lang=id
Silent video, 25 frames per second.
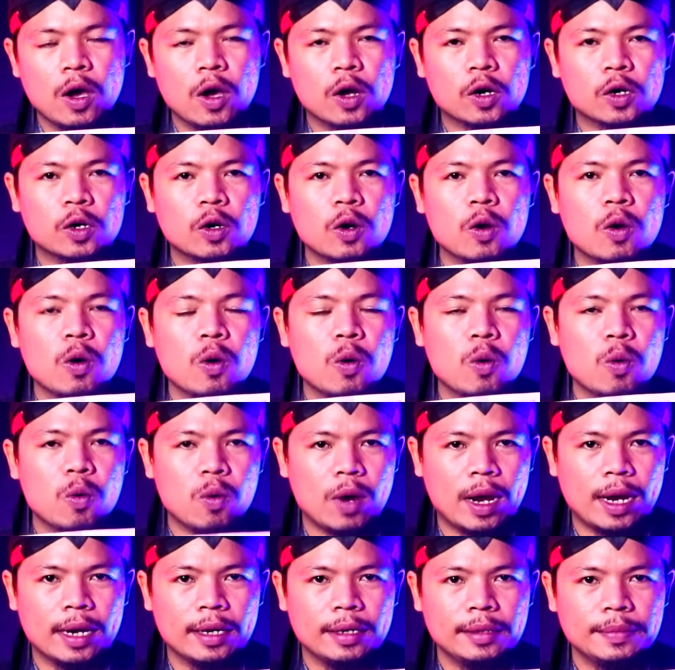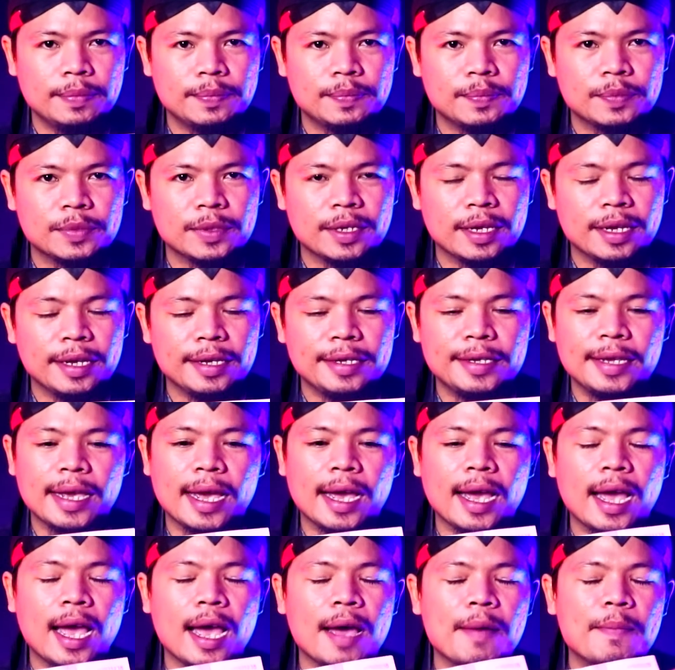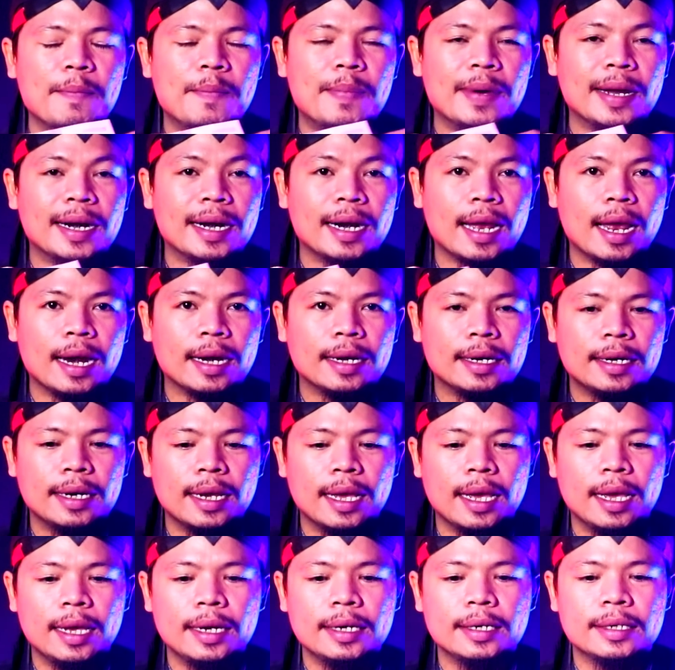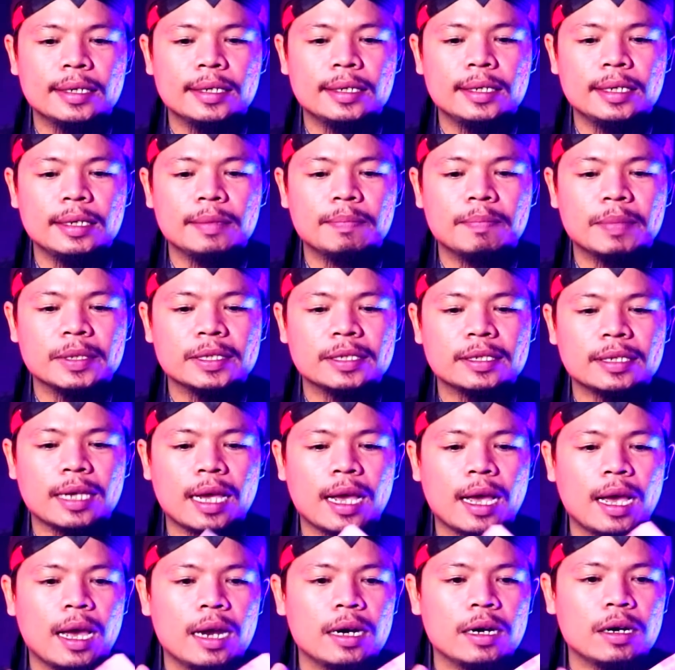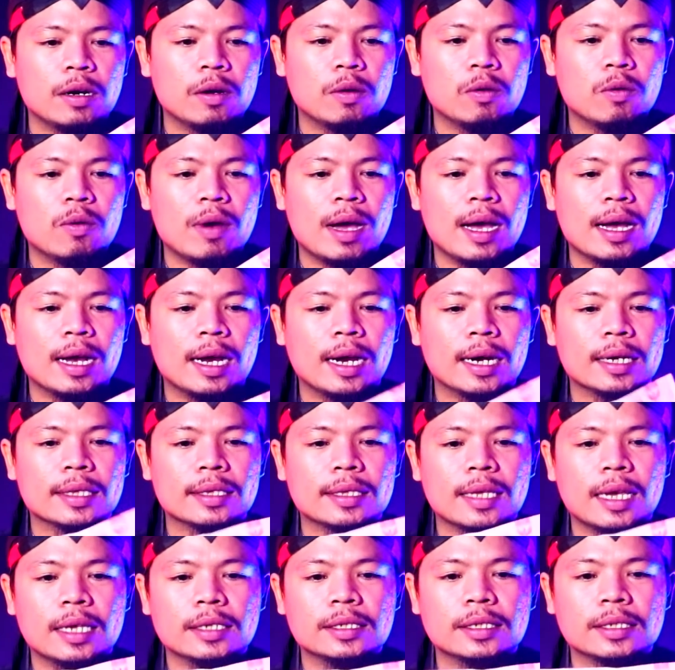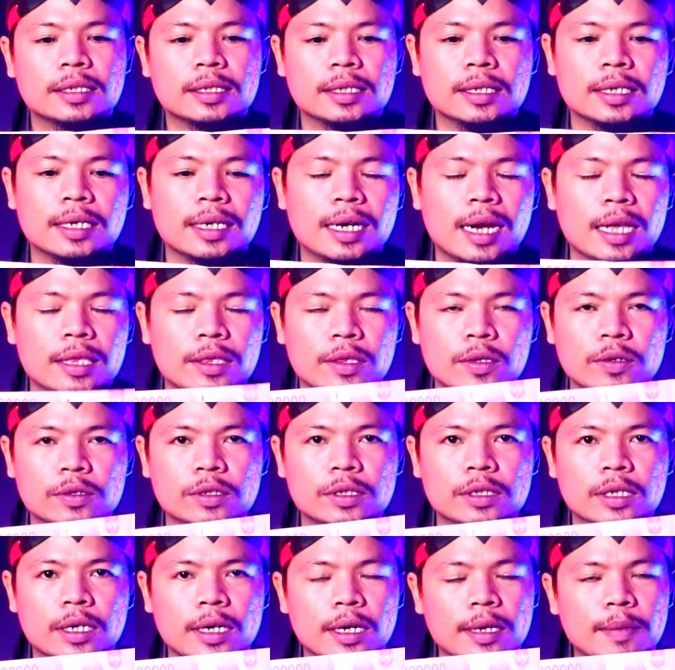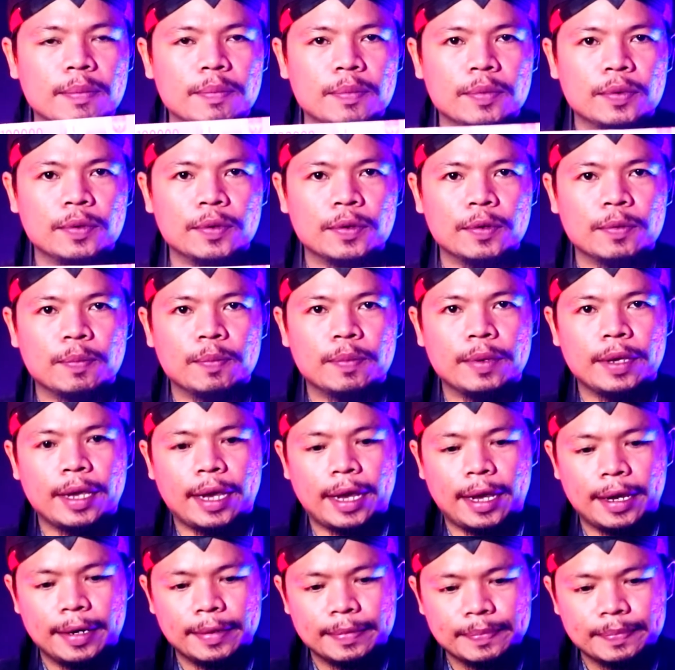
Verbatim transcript: roh uang yang berada di pecahan uang kertas 100 ribu rupiah.